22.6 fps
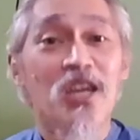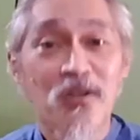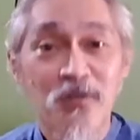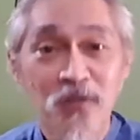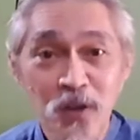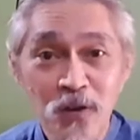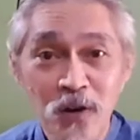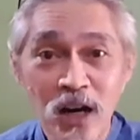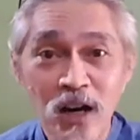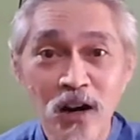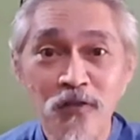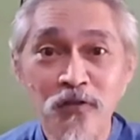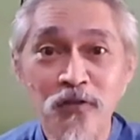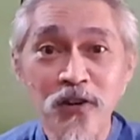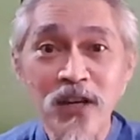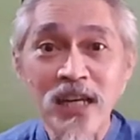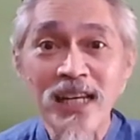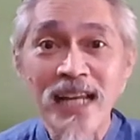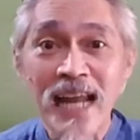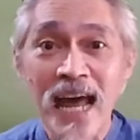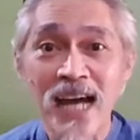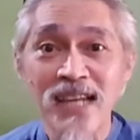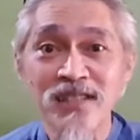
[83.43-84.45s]
if you are a
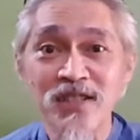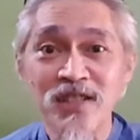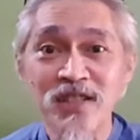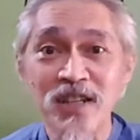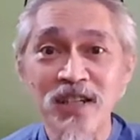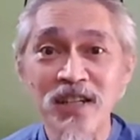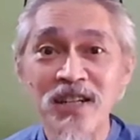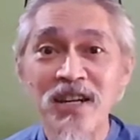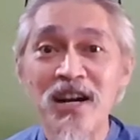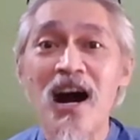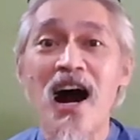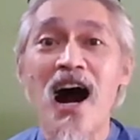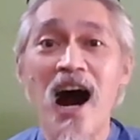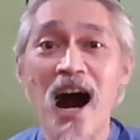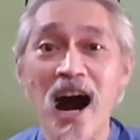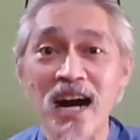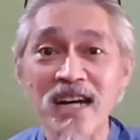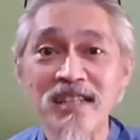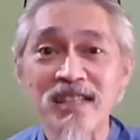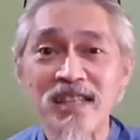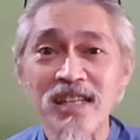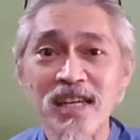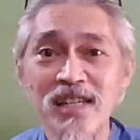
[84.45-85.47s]
freelancer,
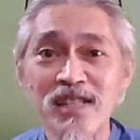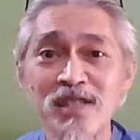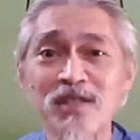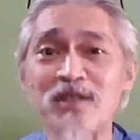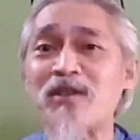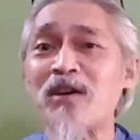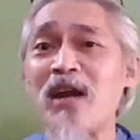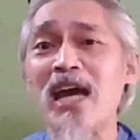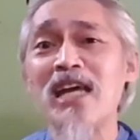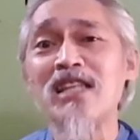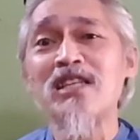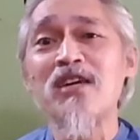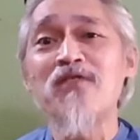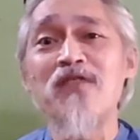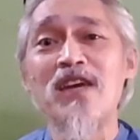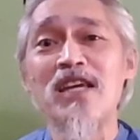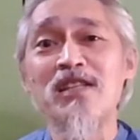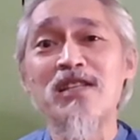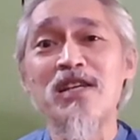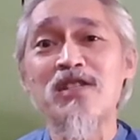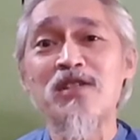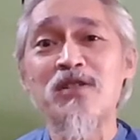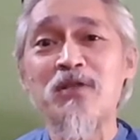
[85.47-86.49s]
artist, creative
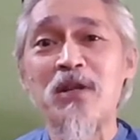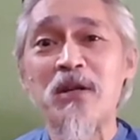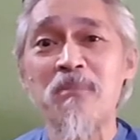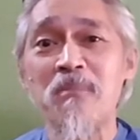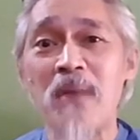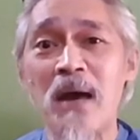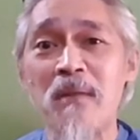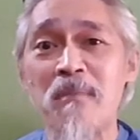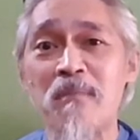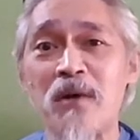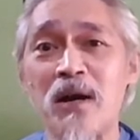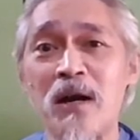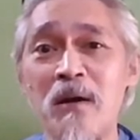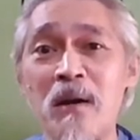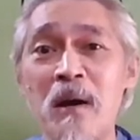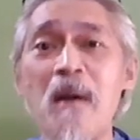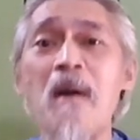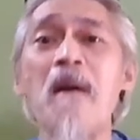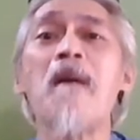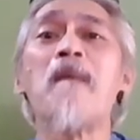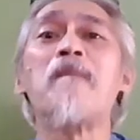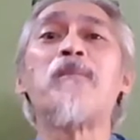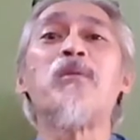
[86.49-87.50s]
industry member,
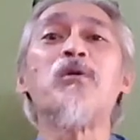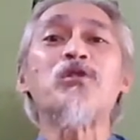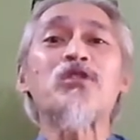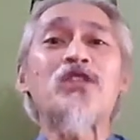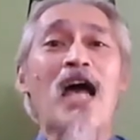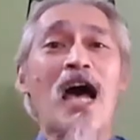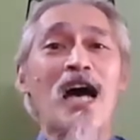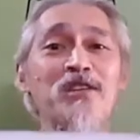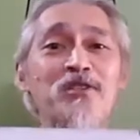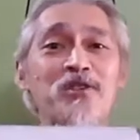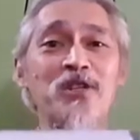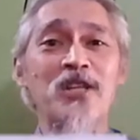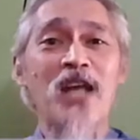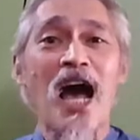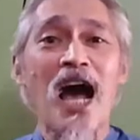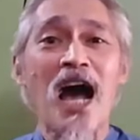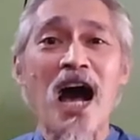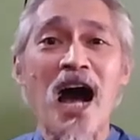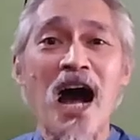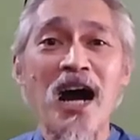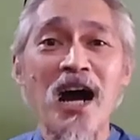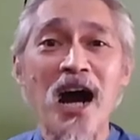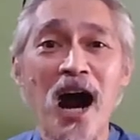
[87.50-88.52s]
Puntahan nyo na
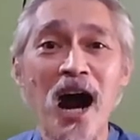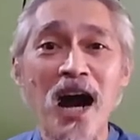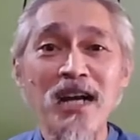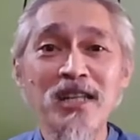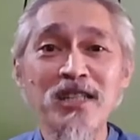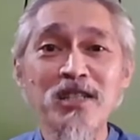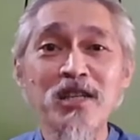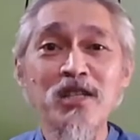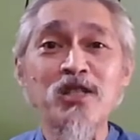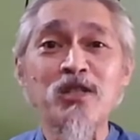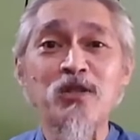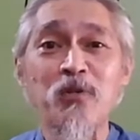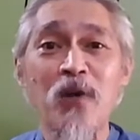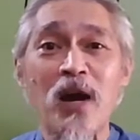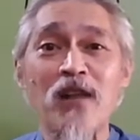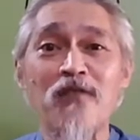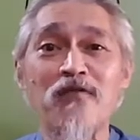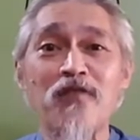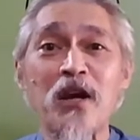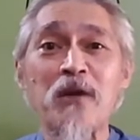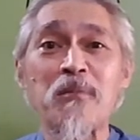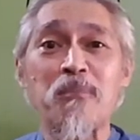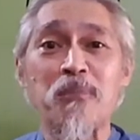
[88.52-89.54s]
ang Artist
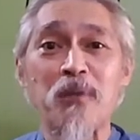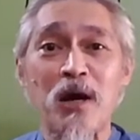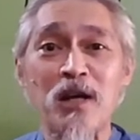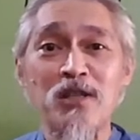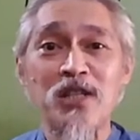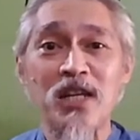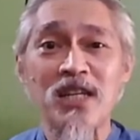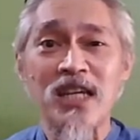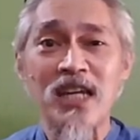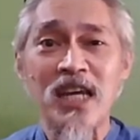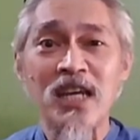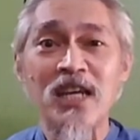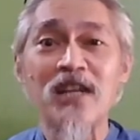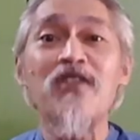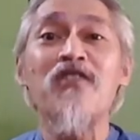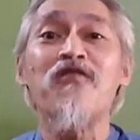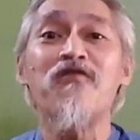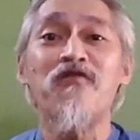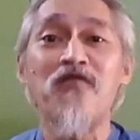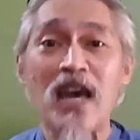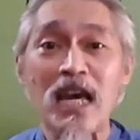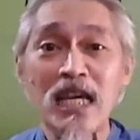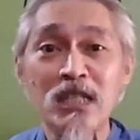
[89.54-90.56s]
Welfare Project Inc.
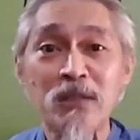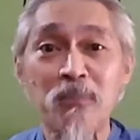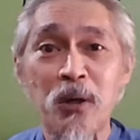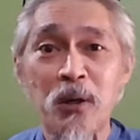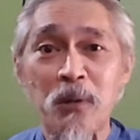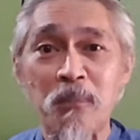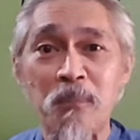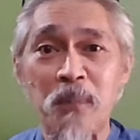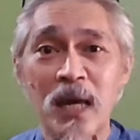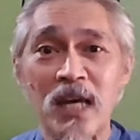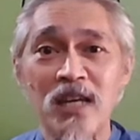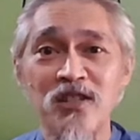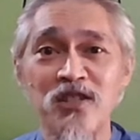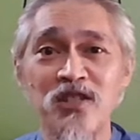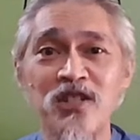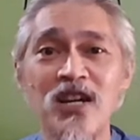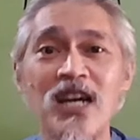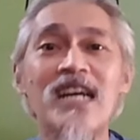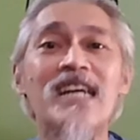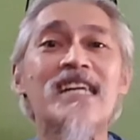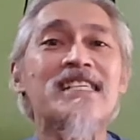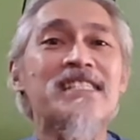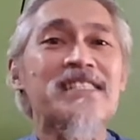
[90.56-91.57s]
Facebook
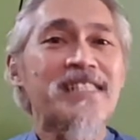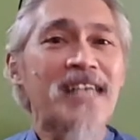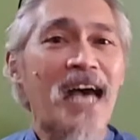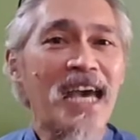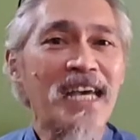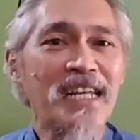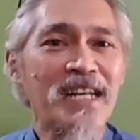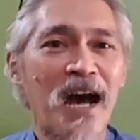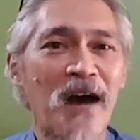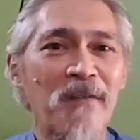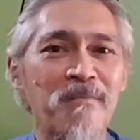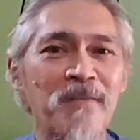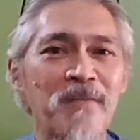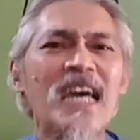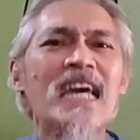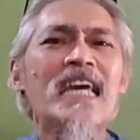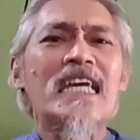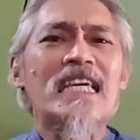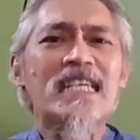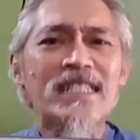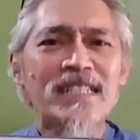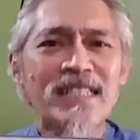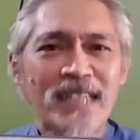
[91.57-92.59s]
page. Sign up!
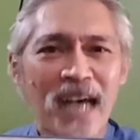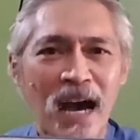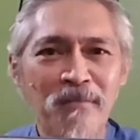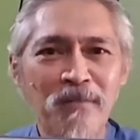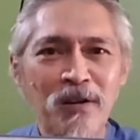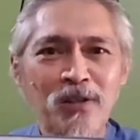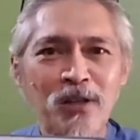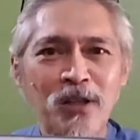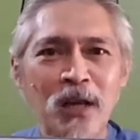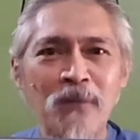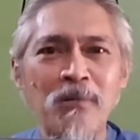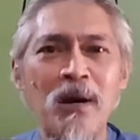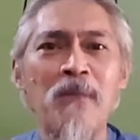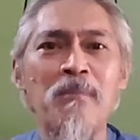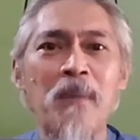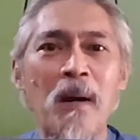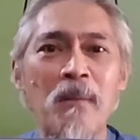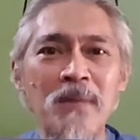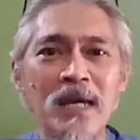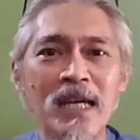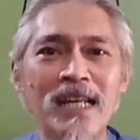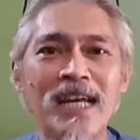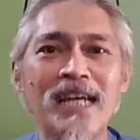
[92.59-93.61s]
Isama nyo na yung mga
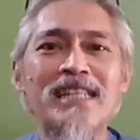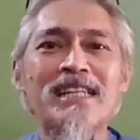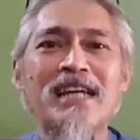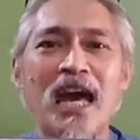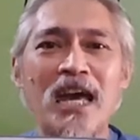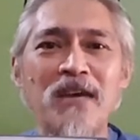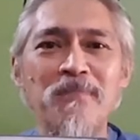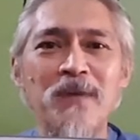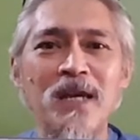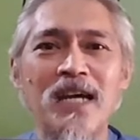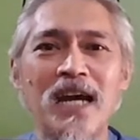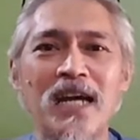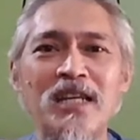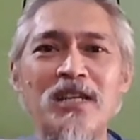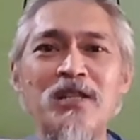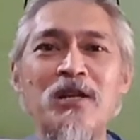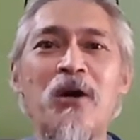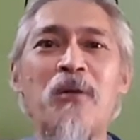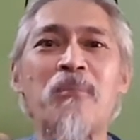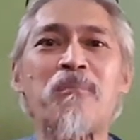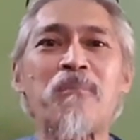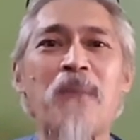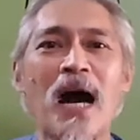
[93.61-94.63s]
pamilya at kaibigan
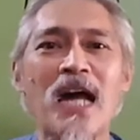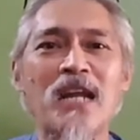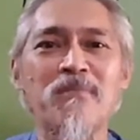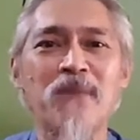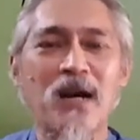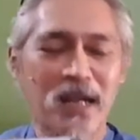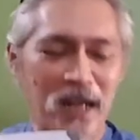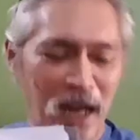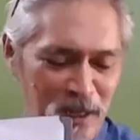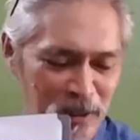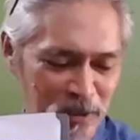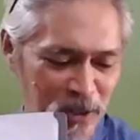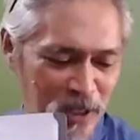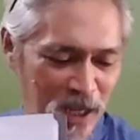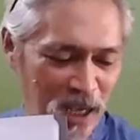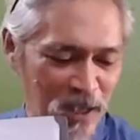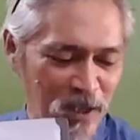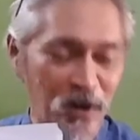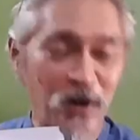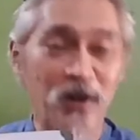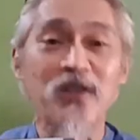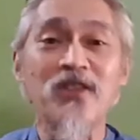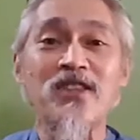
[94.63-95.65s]
ninyo para magkaroon
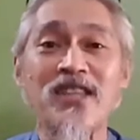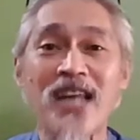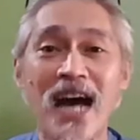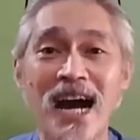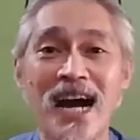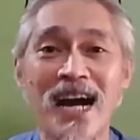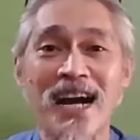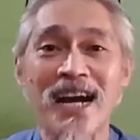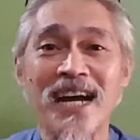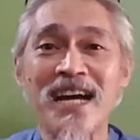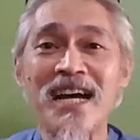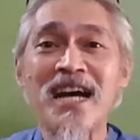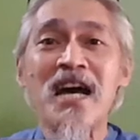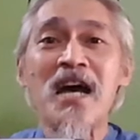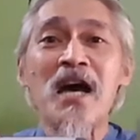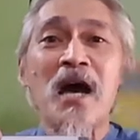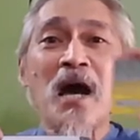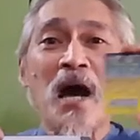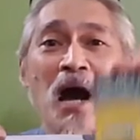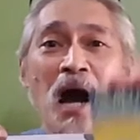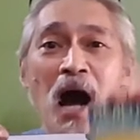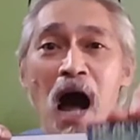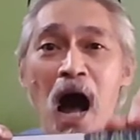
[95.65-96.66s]
kayo ng
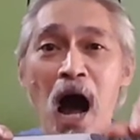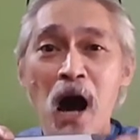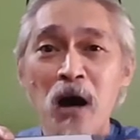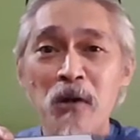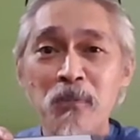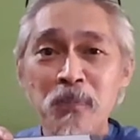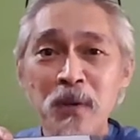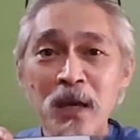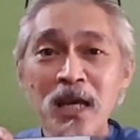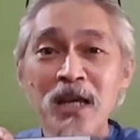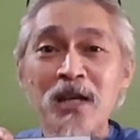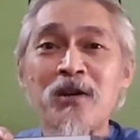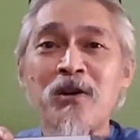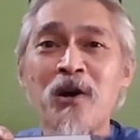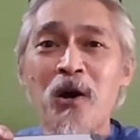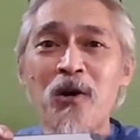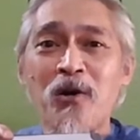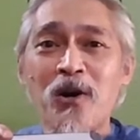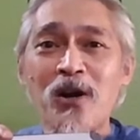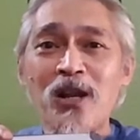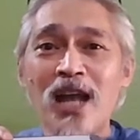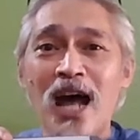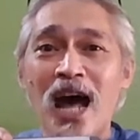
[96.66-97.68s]
Alpi
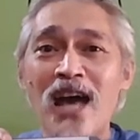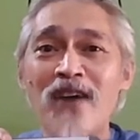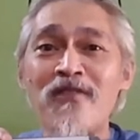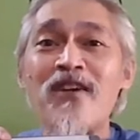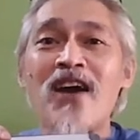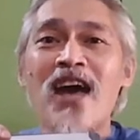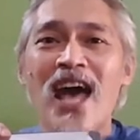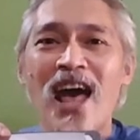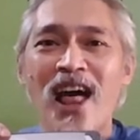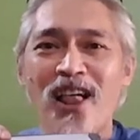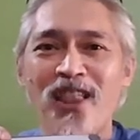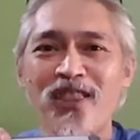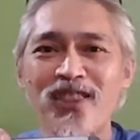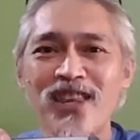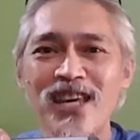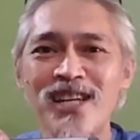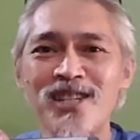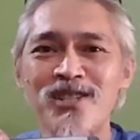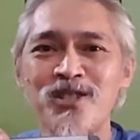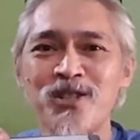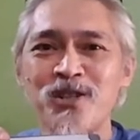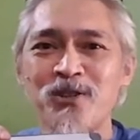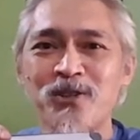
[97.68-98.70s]
Coco Life Health
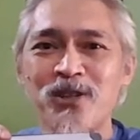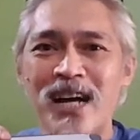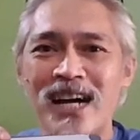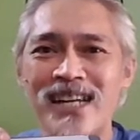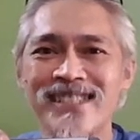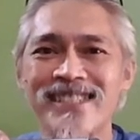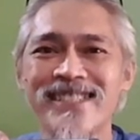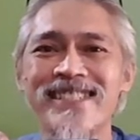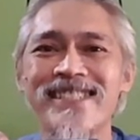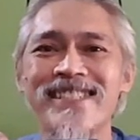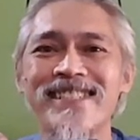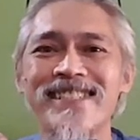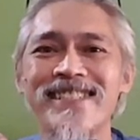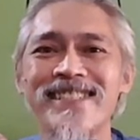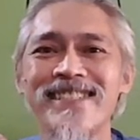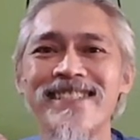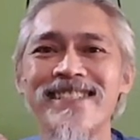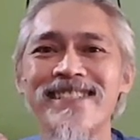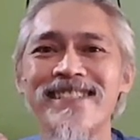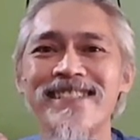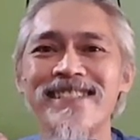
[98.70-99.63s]
Insurance.